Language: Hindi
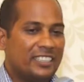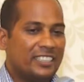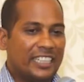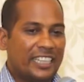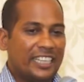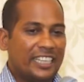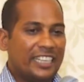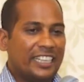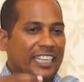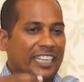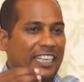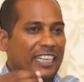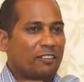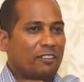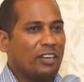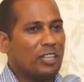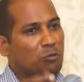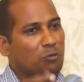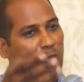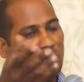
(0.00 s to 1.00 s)
चैनल देखने
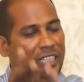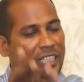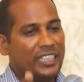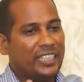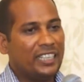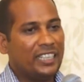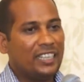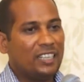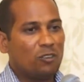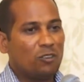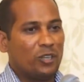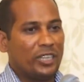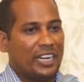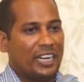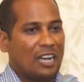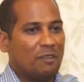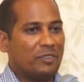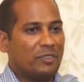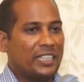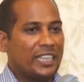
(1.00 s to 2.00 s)
बाद वही कोई
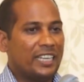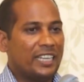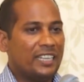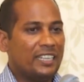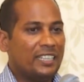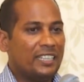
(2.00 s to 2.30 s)
रामकथा